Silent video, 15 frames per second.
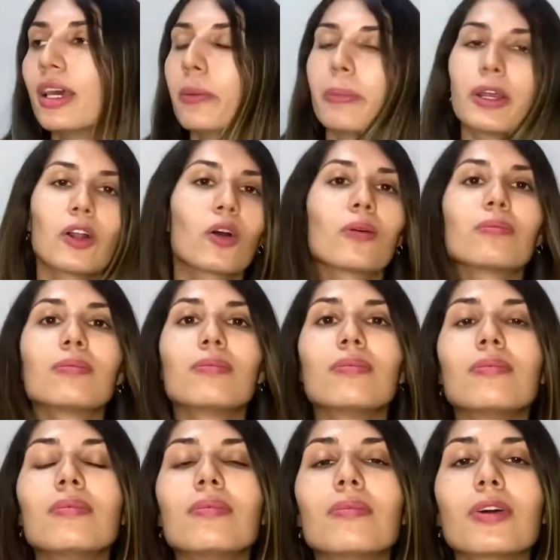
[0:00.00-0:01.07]
Pero,
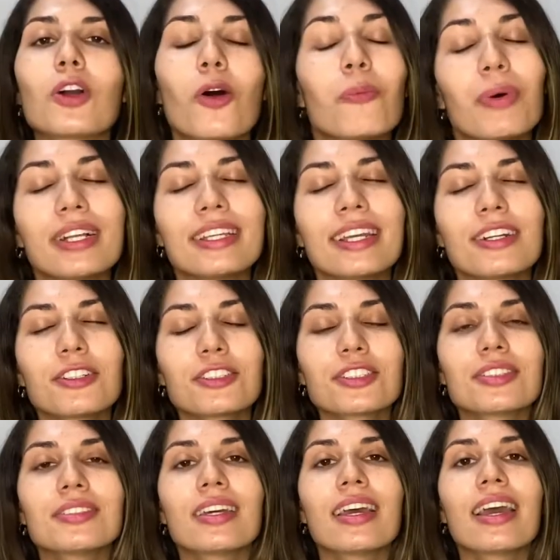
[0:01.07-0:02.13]
compañeros,
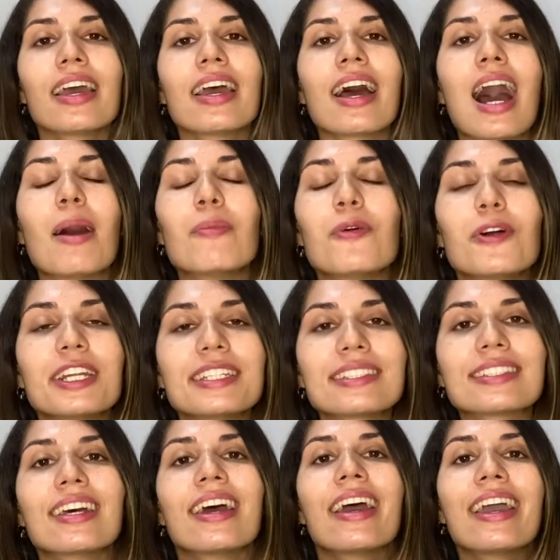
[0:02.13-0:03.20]

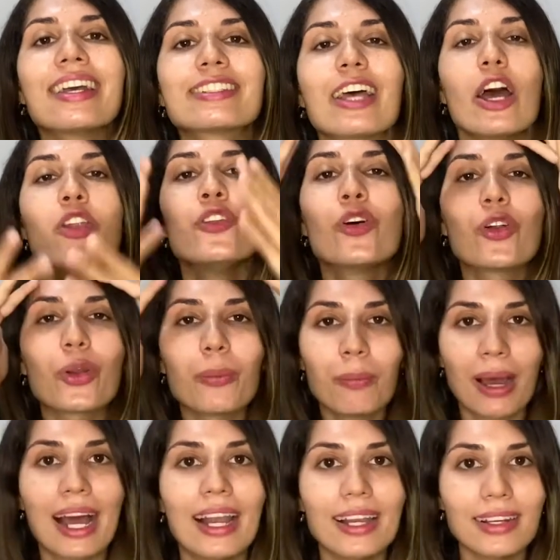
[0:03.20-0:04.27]
amores, es
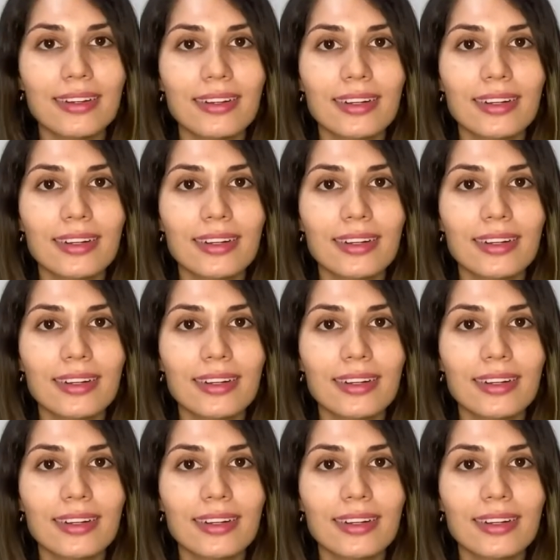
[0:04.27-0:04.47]
normal.